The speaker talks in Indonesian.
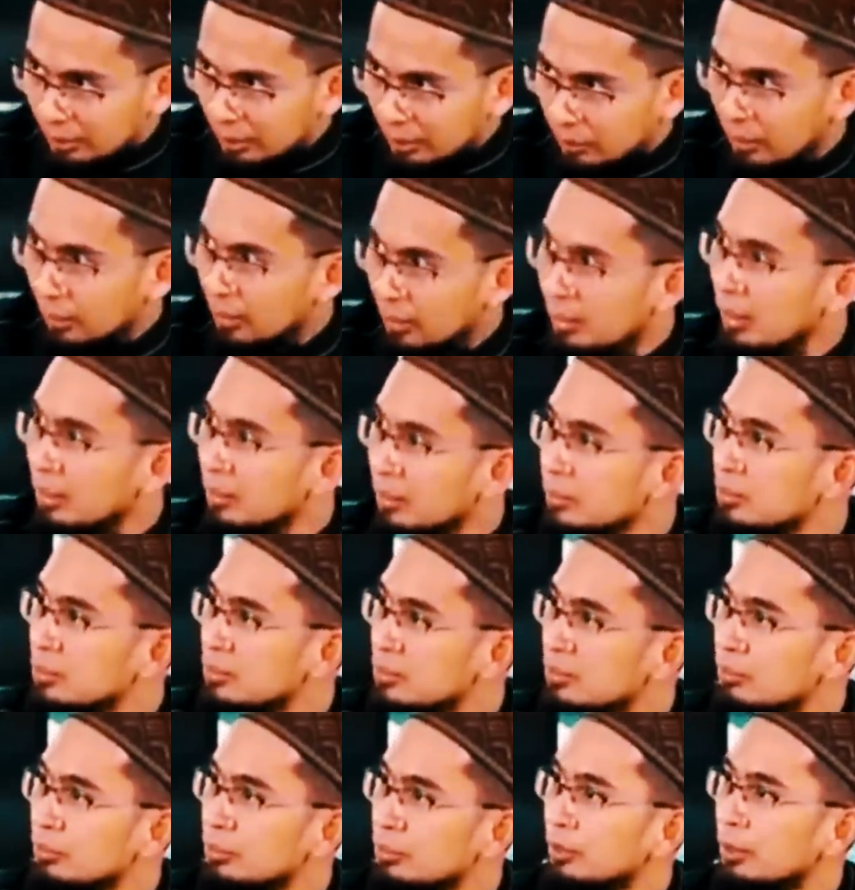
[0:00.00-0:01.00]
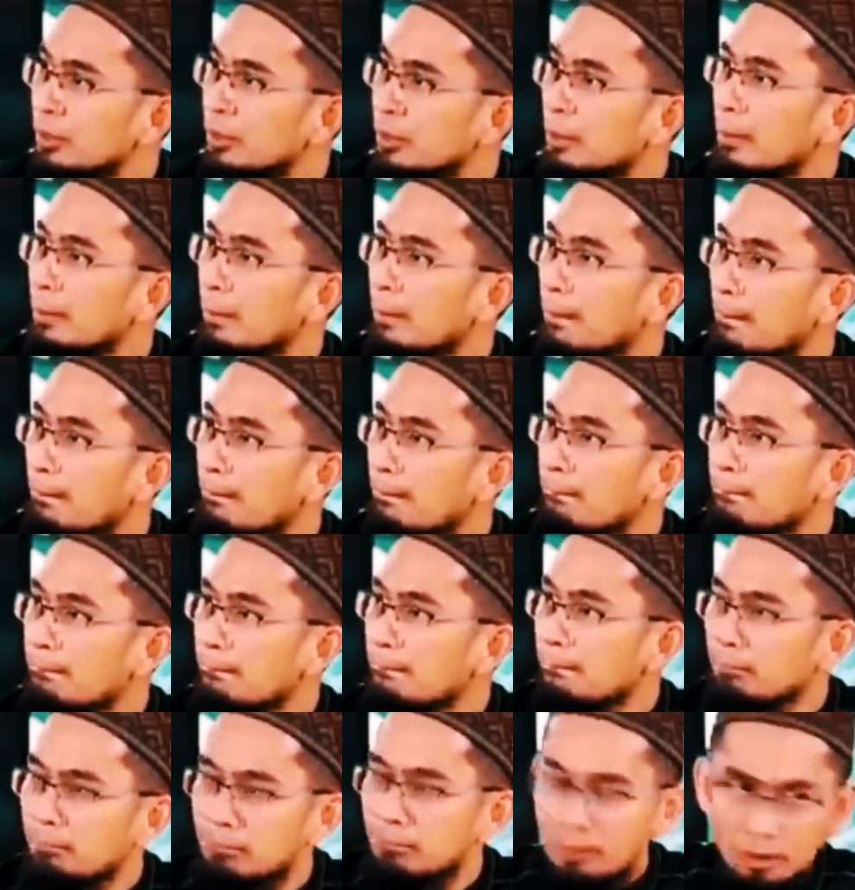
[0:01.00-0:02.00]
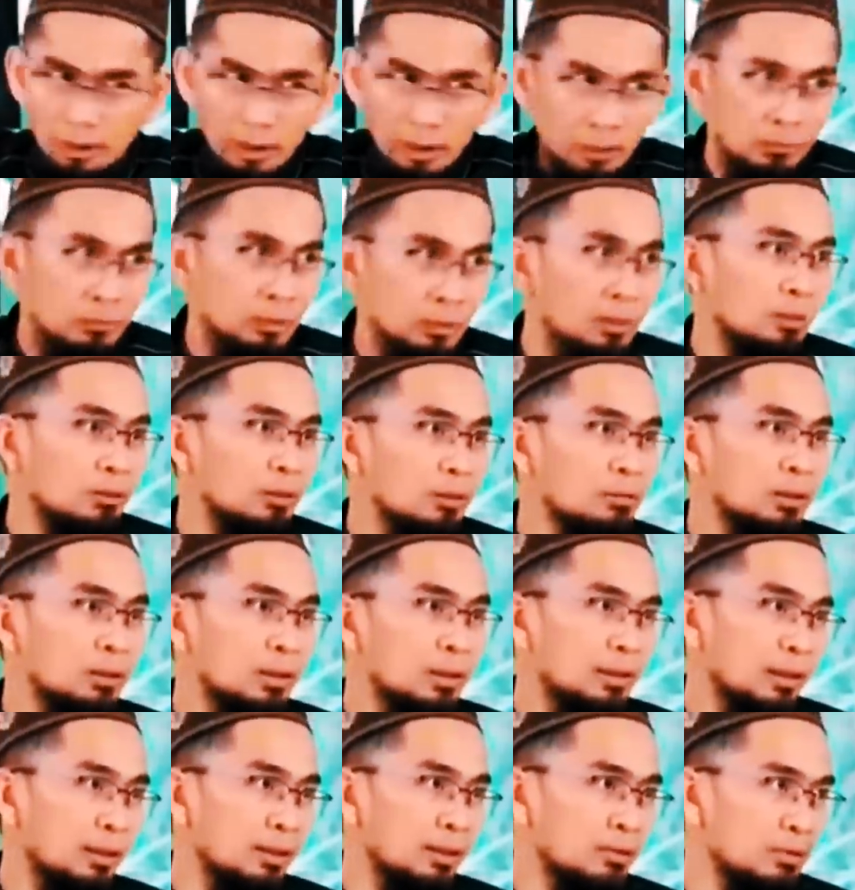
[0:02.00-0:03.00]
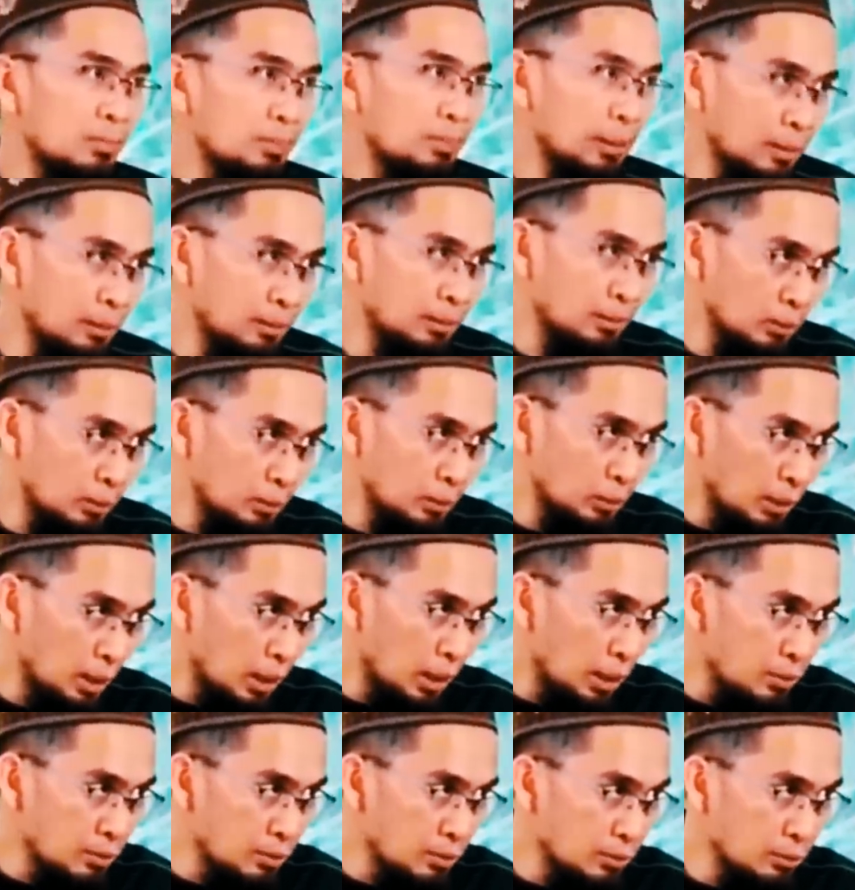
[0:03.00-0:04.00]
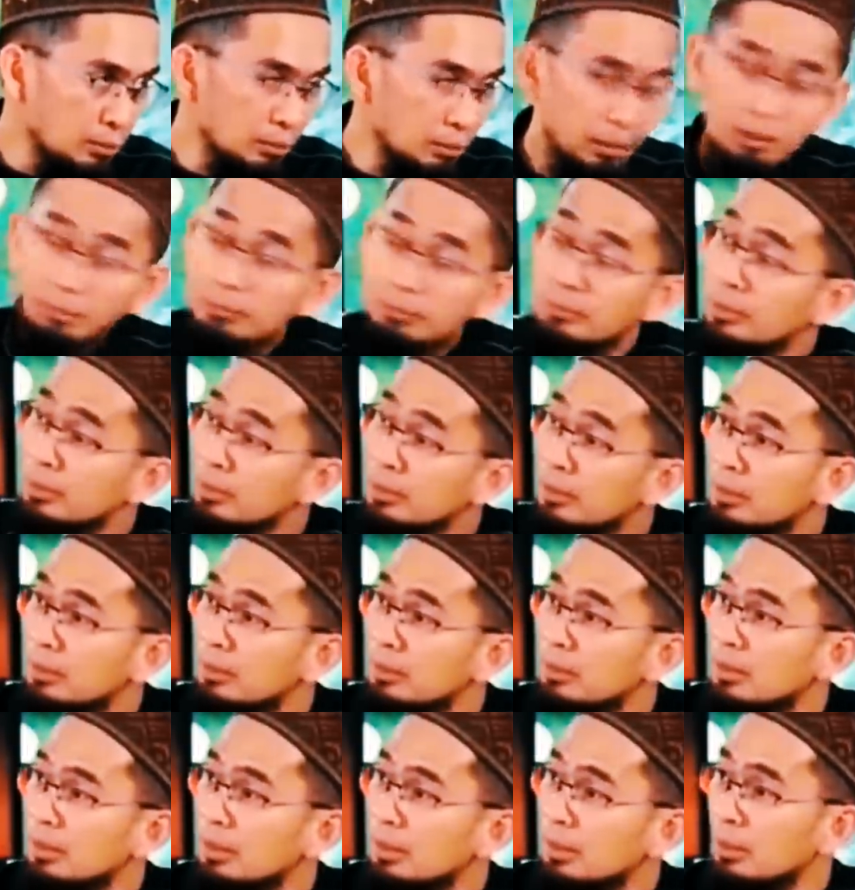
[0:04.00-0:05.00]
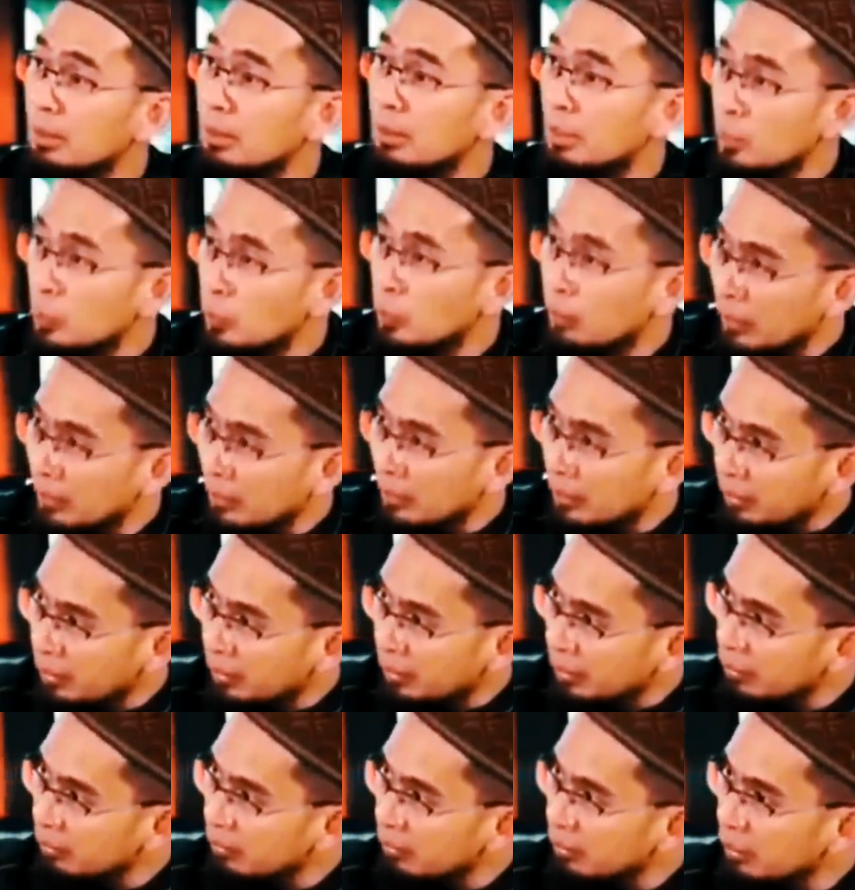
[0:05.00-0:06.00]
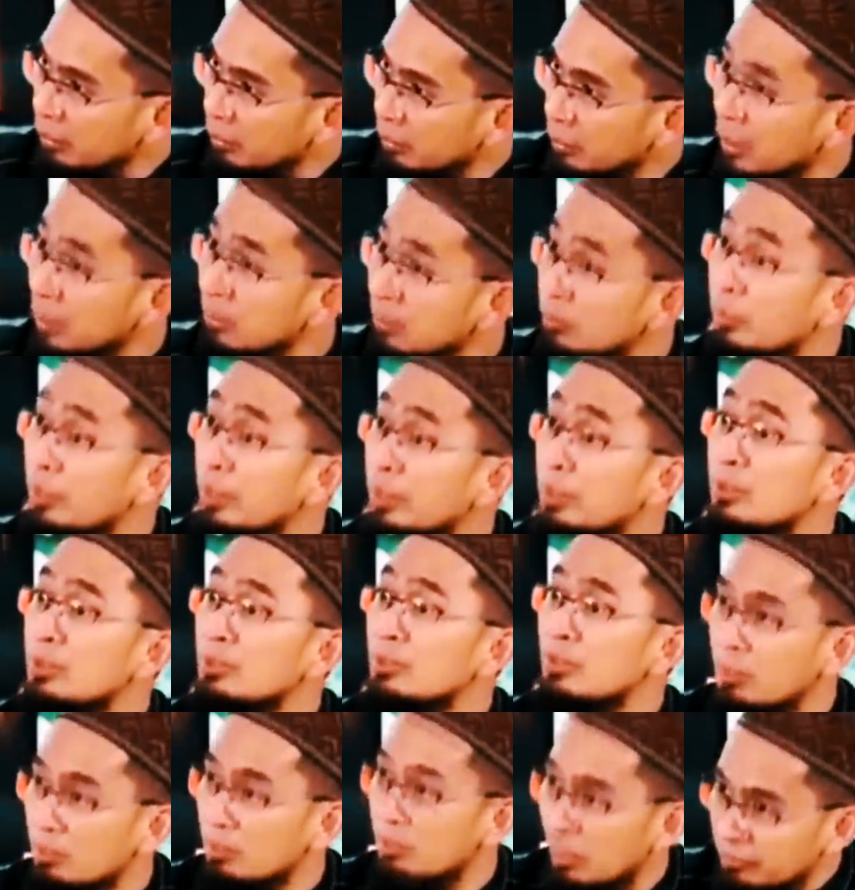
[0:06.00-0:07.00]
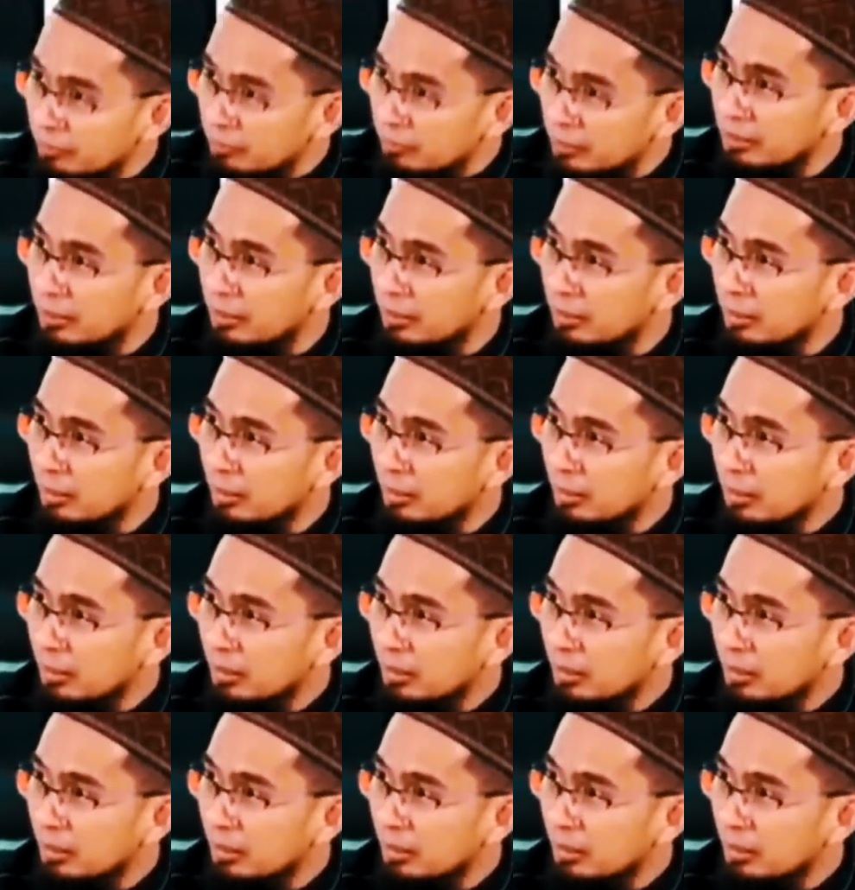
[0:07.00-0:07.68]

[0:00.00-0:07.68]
Keluargaku semua, Alhamdulillah Allah berikan kesempatan tentu tahajud malam ini. Kita dihidupkan lagi oleh Allah, padahal mungkin bisa diwafatkan.